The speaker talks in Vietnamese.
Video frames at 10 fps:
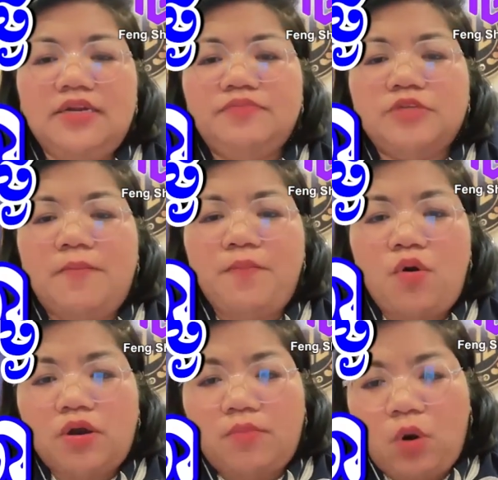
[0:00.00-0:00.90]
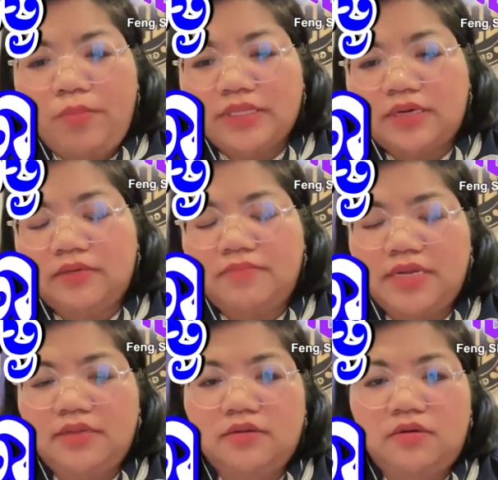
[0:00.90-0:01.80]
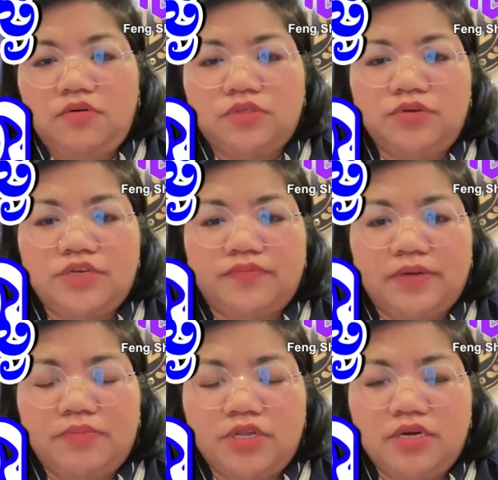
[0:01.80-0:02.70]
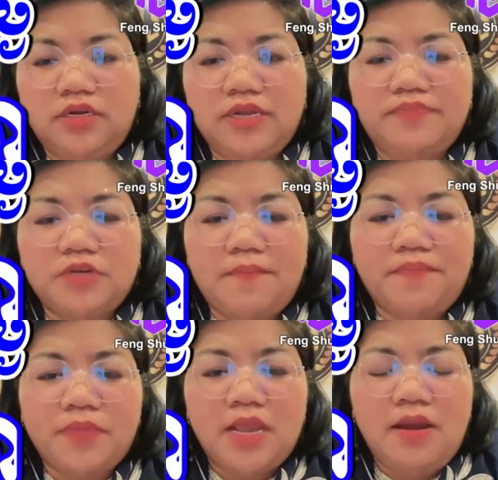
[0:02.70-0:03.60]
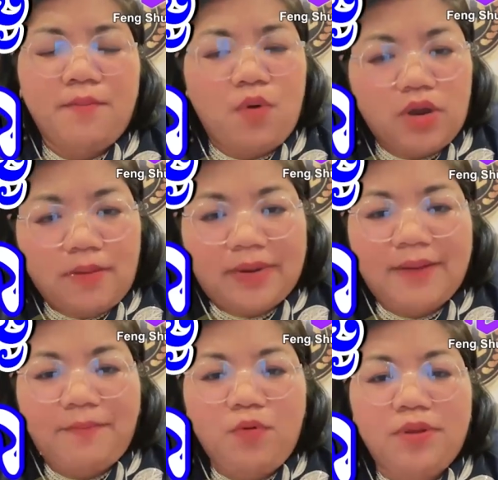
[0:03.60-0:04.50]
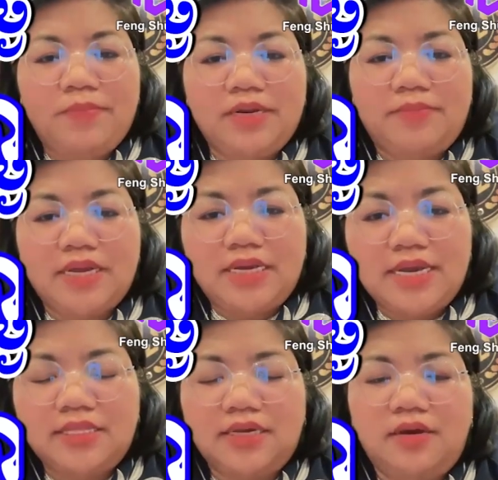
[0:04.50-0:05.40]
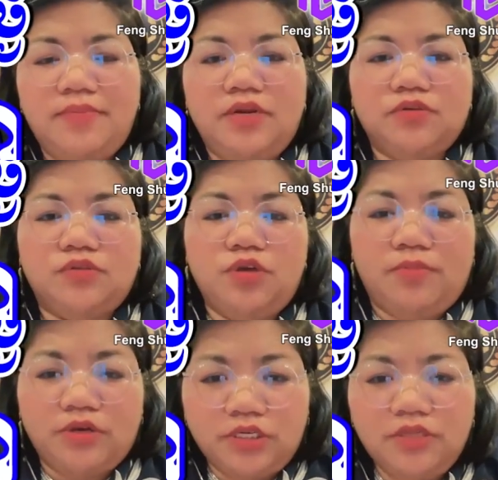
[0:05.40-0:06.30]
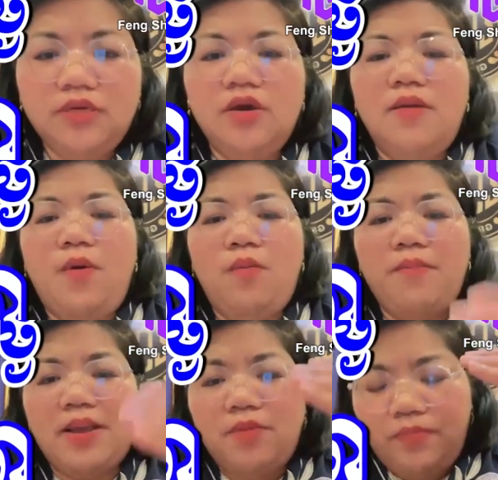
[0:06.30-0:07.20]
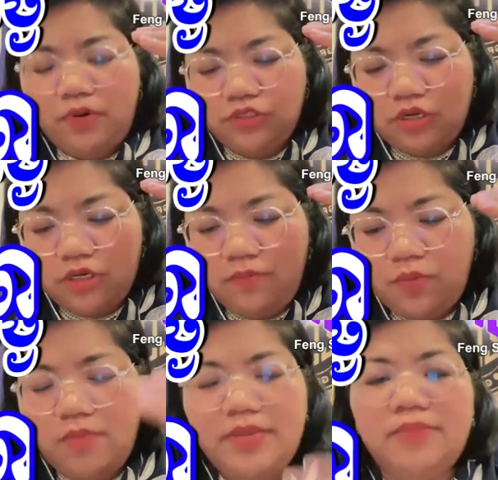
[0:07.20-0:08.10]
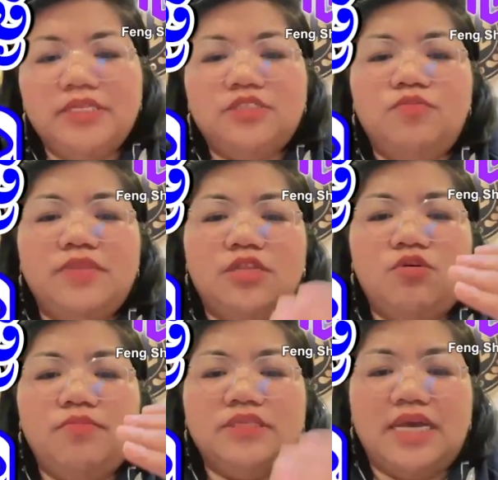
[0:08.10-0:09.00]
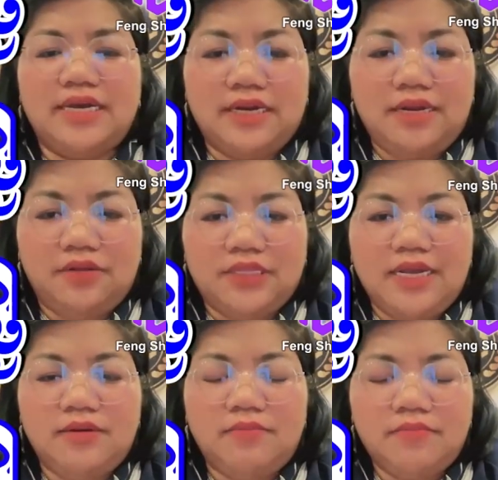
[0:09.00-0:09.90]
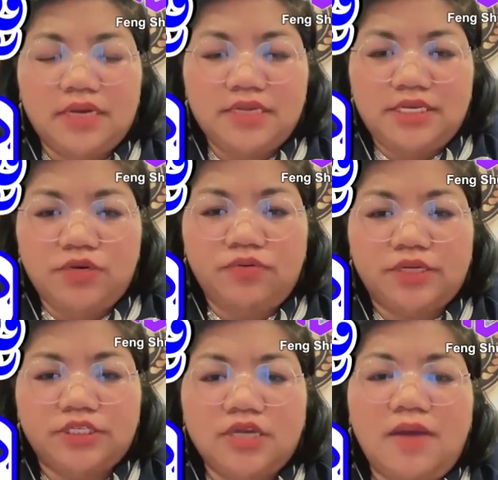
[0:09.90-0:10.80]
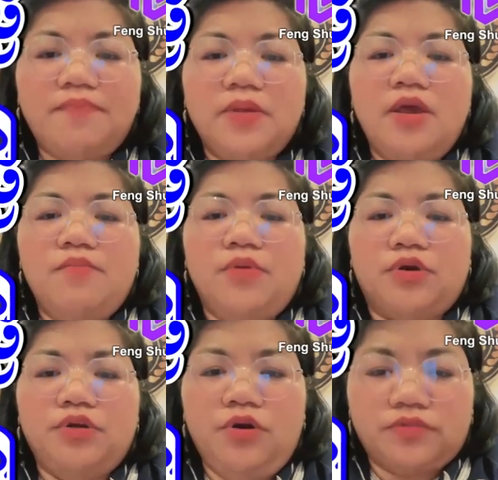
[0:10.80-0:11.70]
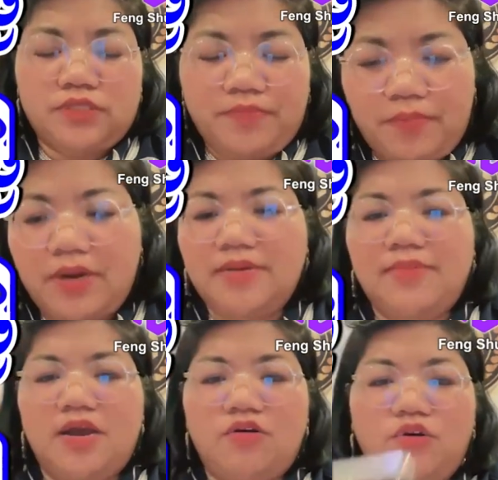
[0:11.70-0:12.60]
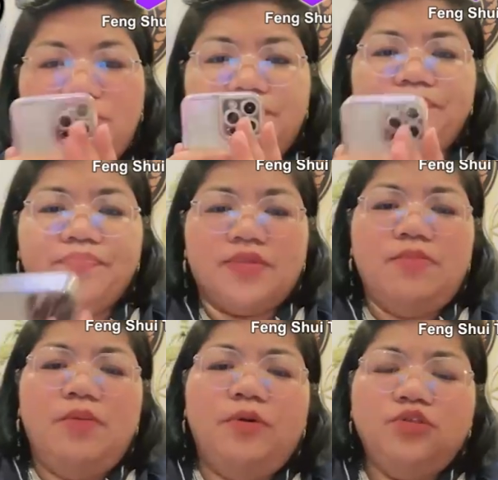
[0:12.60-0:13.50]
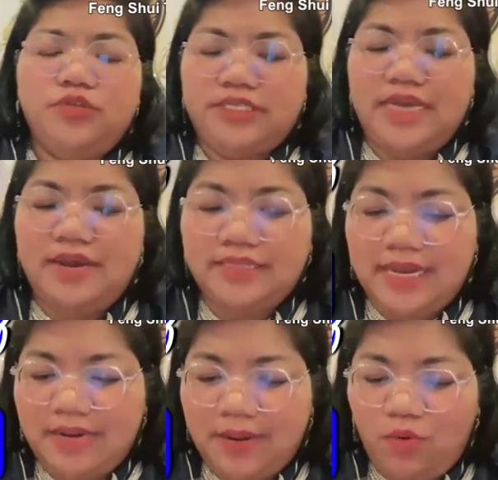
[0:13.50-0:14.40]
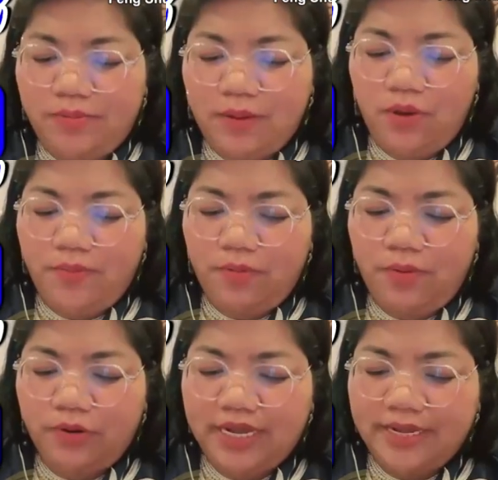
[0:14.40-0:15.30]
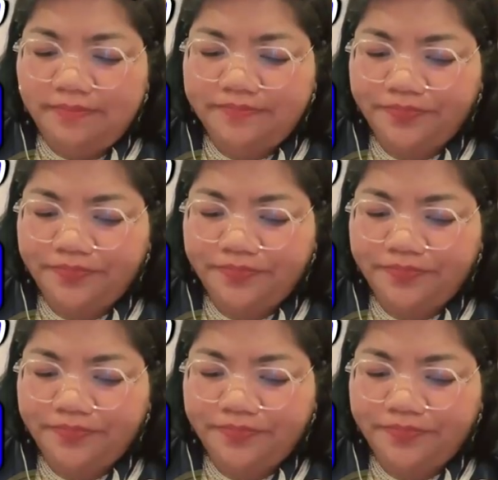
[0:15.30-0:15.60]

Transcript: riệp trong po của bố phải thử mình hồng xuôi chỉ vật bao nhiêu riệp trong po cầm rám pu về mình là mấy kinh từ ở miền hồng xuôi của mọi chứ po mai bom pon trong đơn po miền là bắt sung tẹt to mà sạc cái lửa tay là mấy chiêu cảnh chóc mà rồi học sập phẩm bảy mà ở cồn nhưng bom pon chui xe ai ta mà đẹp bôi đẹp bôi phong bom pon đấy